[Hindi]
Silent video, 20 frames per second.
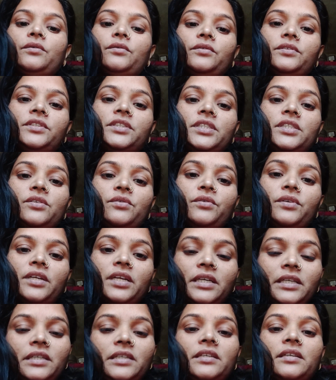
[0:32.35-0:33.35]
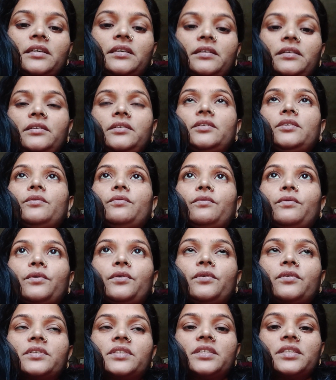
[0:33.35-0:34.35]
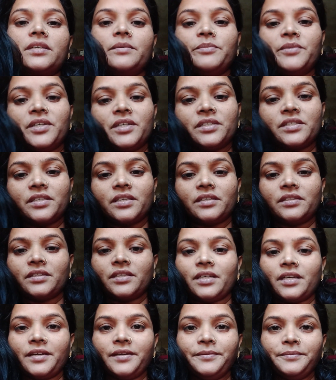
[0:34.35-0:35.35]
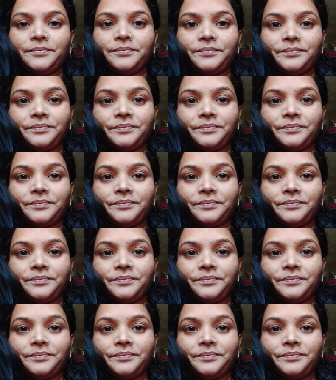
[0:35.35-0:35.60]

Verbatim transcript: और जिनको नहीं है वो लोग स्किप कर सकते हैं